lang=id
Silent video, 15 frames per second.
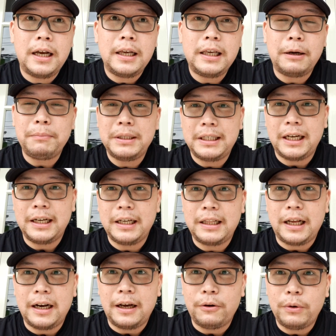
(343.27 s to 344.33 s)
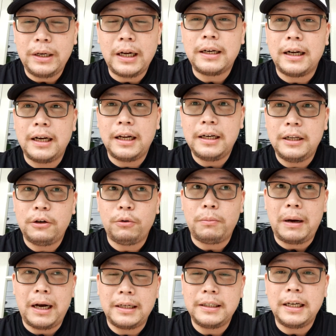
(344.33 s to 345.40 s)
Yang bisa kita lakuin adalah di
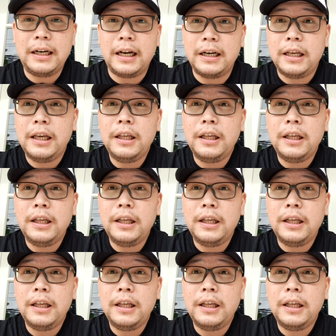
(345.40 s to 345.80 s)
rumah aja dan